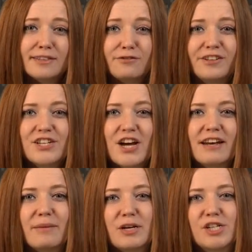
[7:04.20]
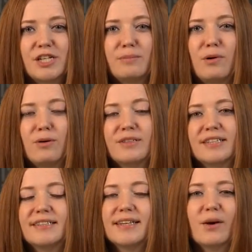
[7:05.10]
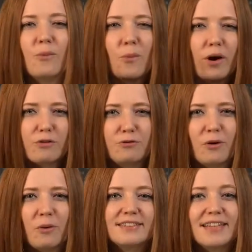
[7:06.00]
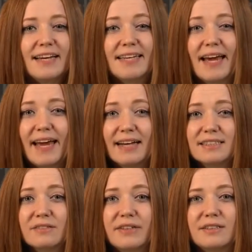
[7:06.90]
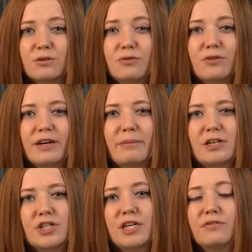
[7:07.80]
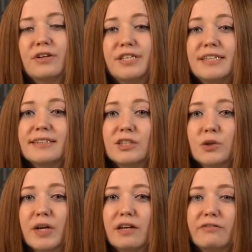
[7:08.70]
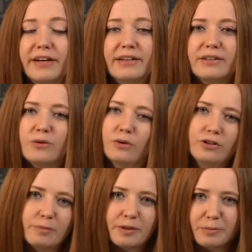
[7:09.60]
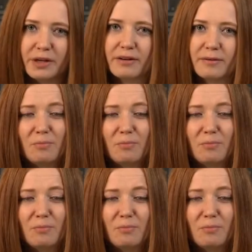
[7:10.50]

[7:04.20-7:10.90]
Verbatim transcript: Feature an der Maschine Plus ist ihr Workflow. Seit der ersten Version von der Maschine wird dieser schon entwickelt und optimiert.